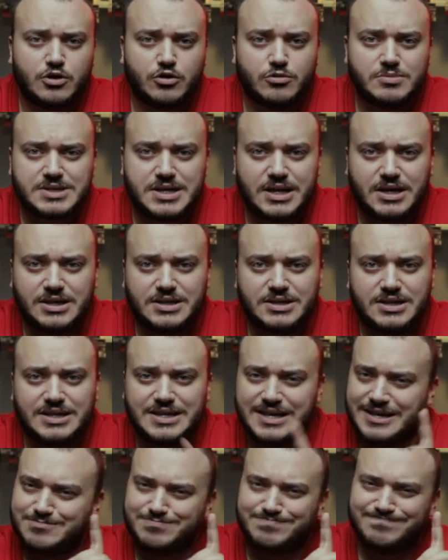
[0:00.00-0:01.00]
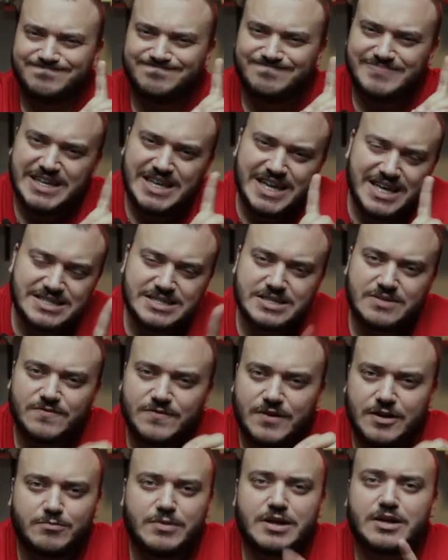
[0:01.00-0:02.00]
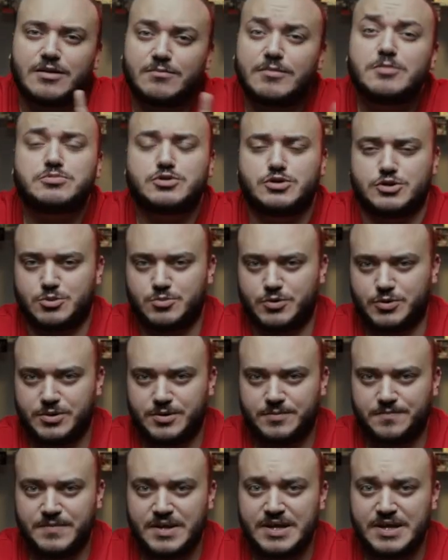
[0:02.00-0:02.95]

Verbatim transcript: وبصلح لنا اياه للاسف هالمره ما بتزبط